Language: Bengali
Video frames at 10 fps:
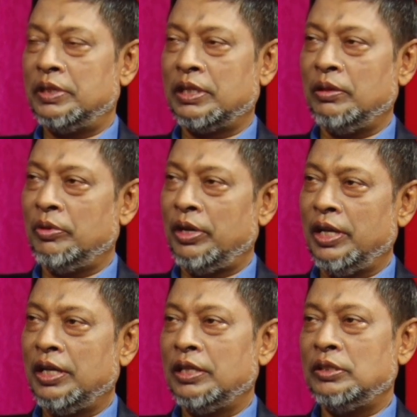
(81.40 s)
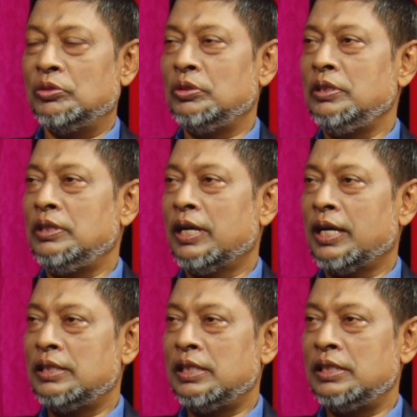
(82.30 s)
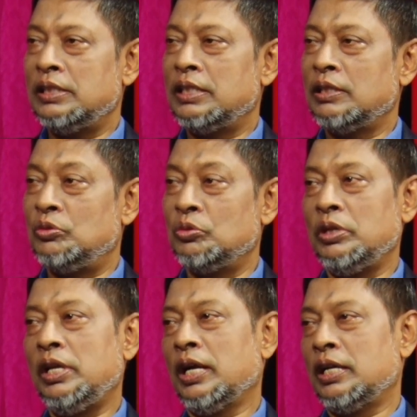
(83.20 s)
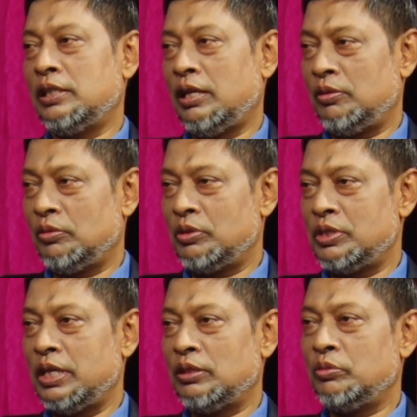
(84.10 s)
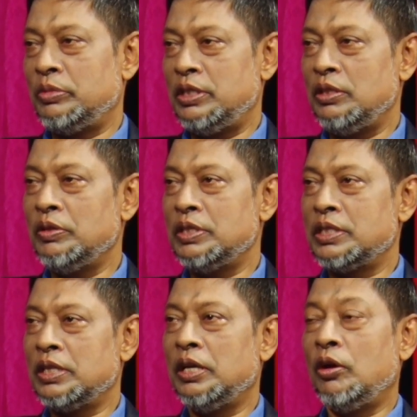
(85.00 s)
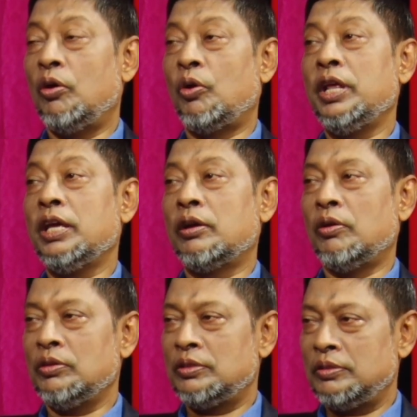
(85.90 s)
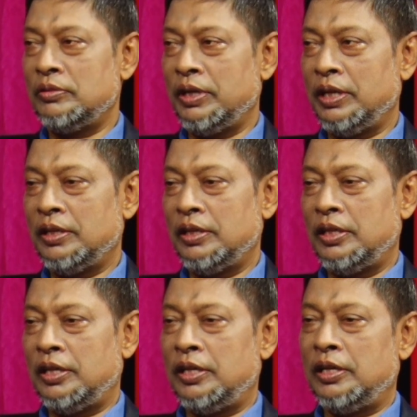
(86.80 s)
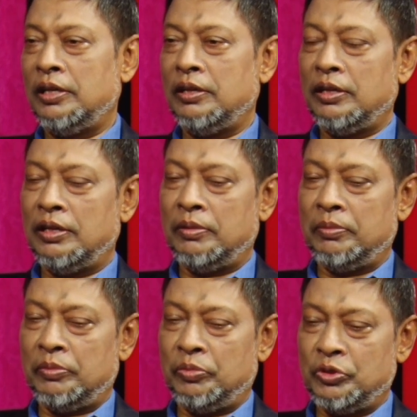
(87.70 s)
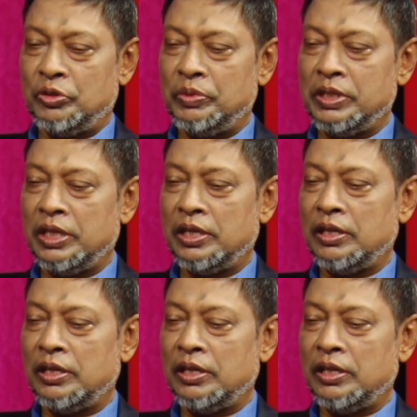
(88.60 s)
কি বলে যদি দেখা যায় যে এটা জটিল আকার ধারণ করেছে এত বেশি হয়েছে অনেক অংশ ধরে ফুসফুসের